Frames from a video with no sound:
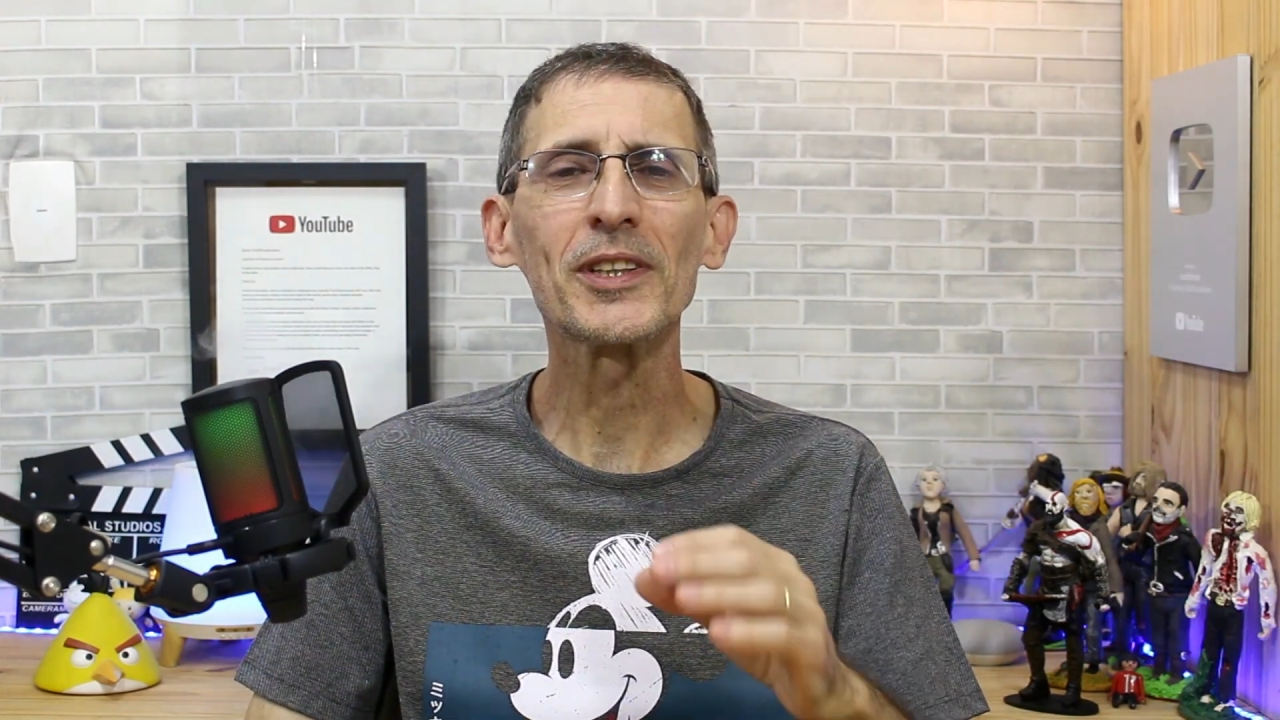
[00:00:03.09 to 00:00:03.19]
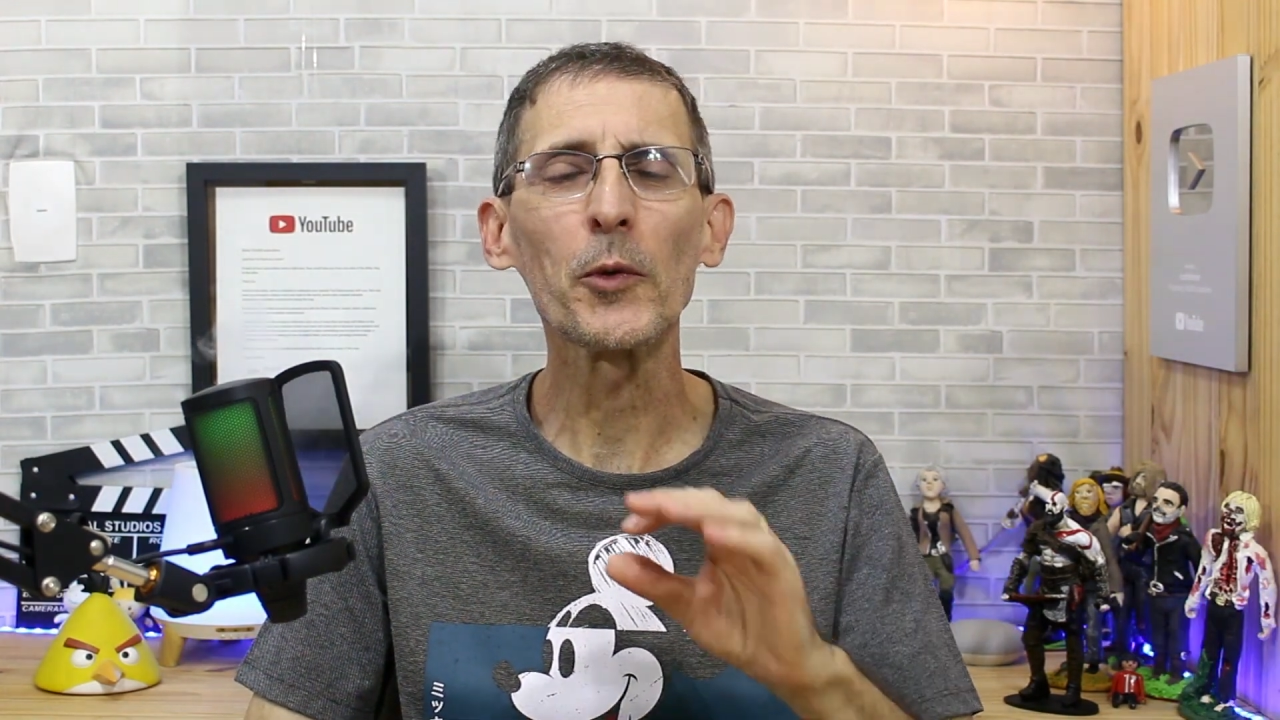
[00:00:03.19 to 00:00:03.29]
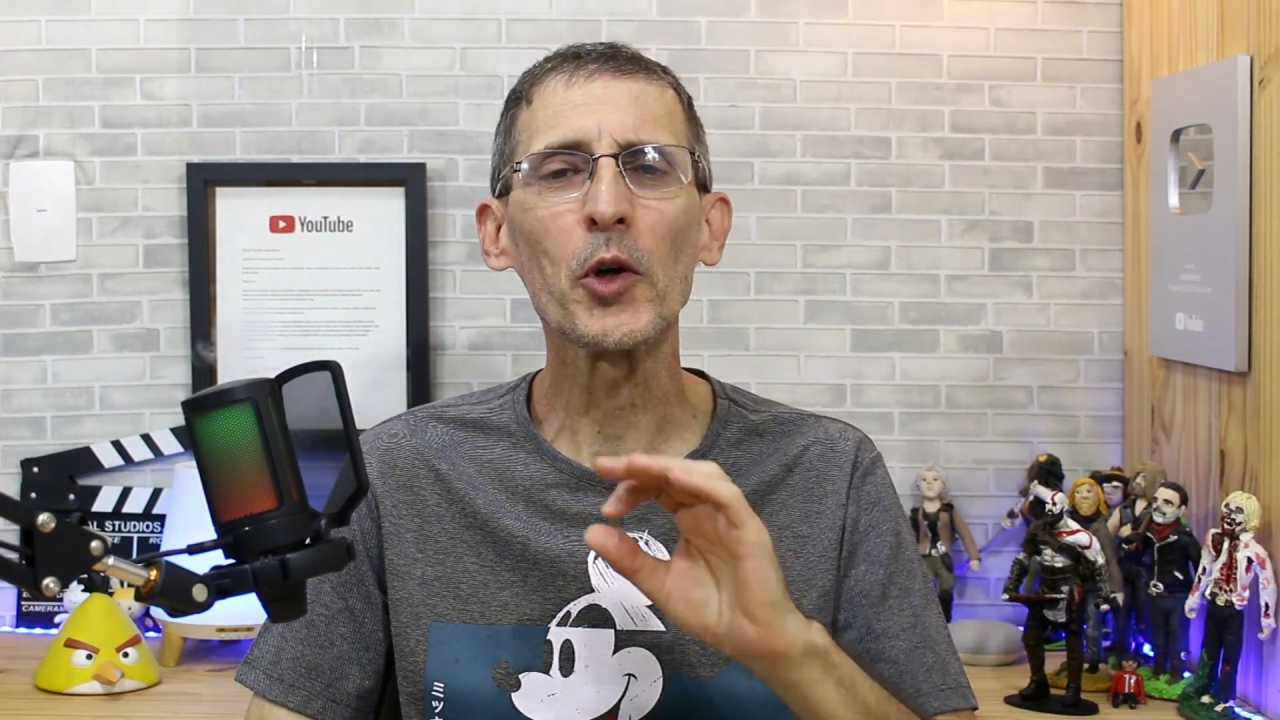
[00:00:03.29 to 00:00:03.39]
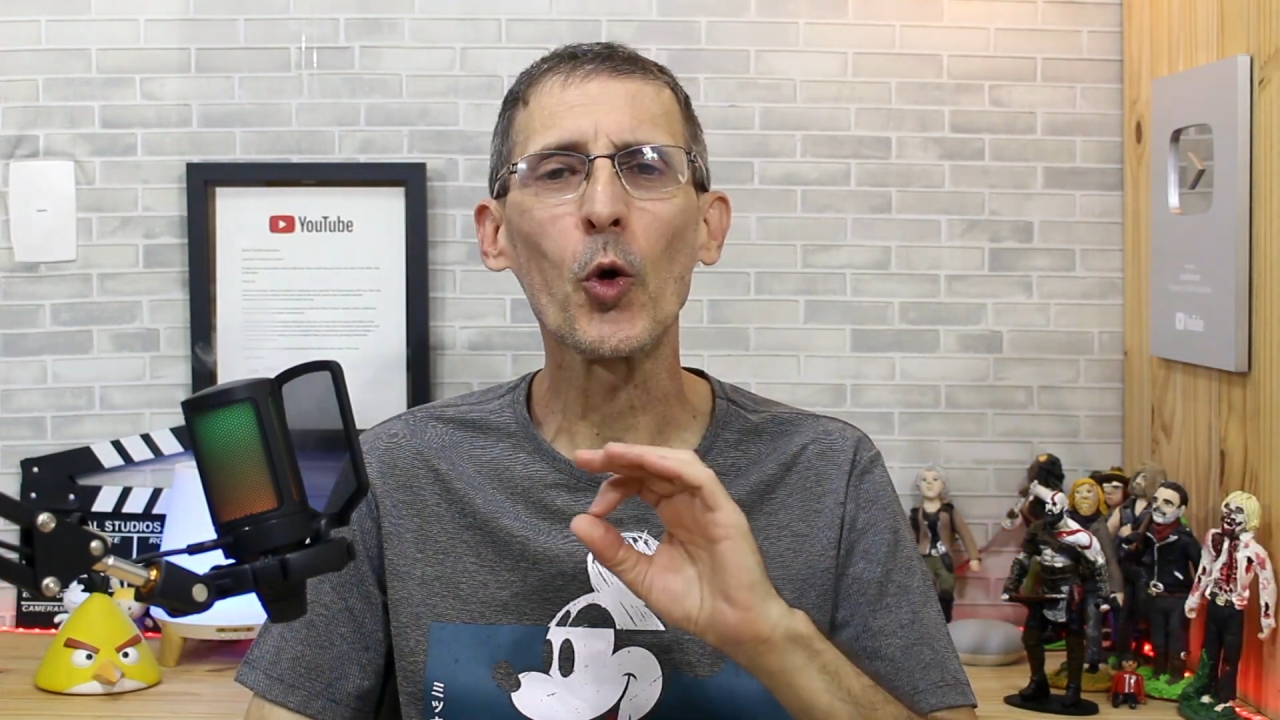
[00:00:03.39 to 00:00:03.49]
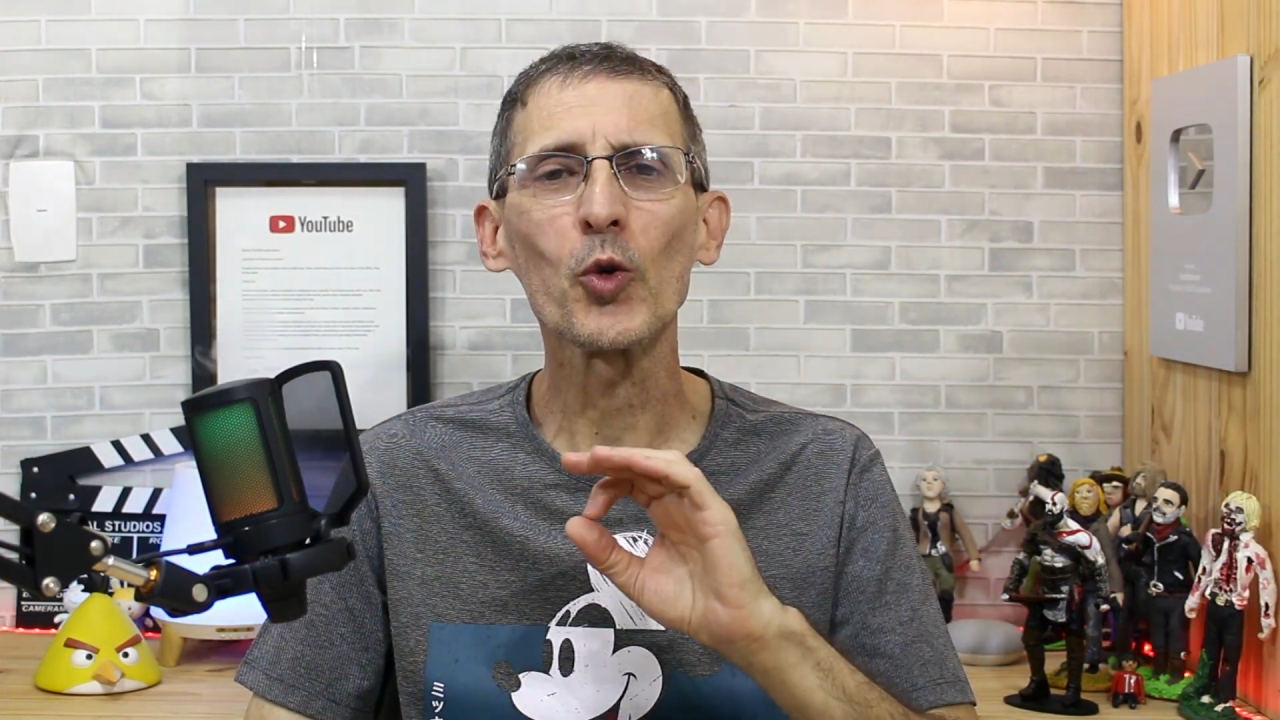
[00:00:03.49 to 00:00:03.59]
e
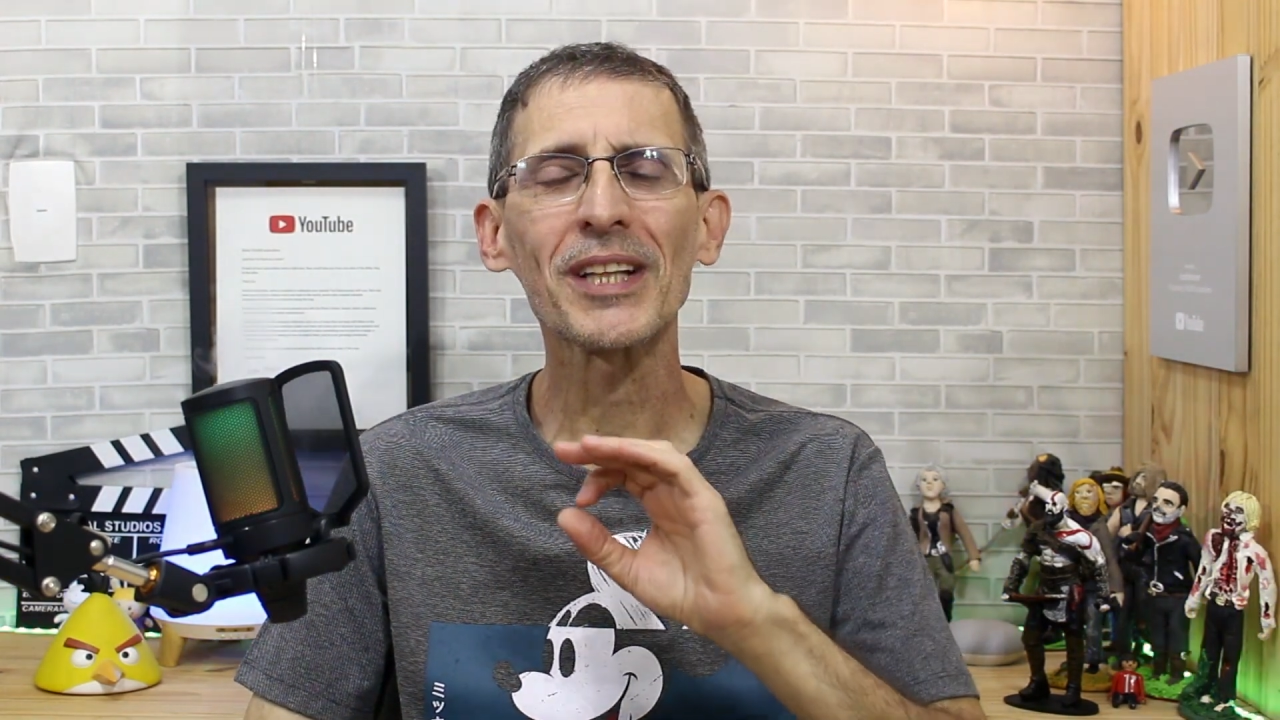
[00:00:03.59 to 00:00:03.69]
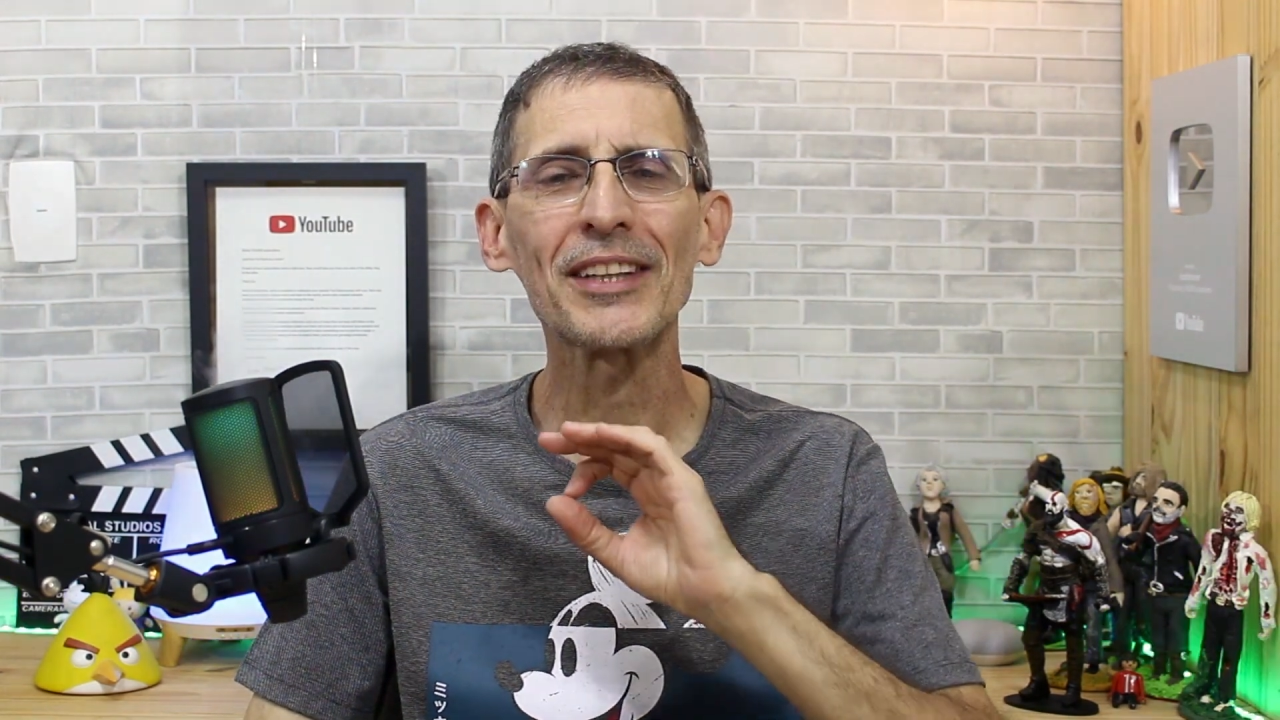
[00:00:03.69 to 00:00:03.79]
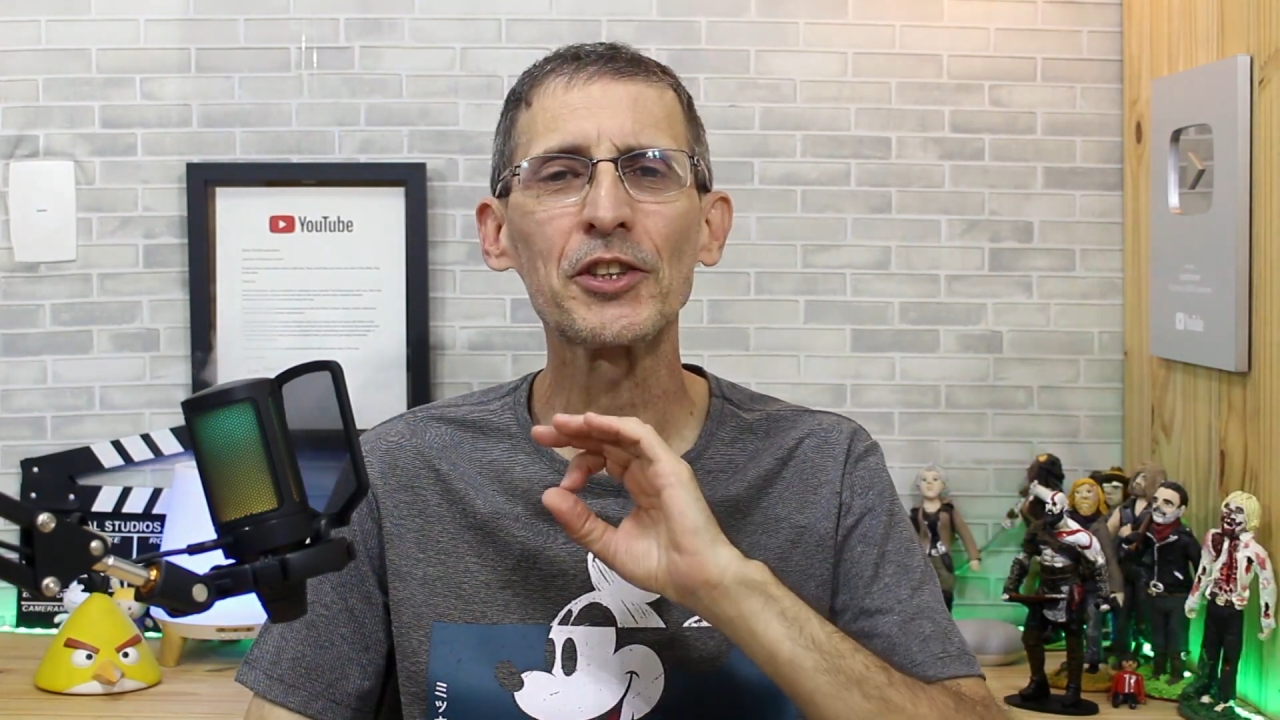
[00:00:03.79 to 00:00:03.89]
não encontra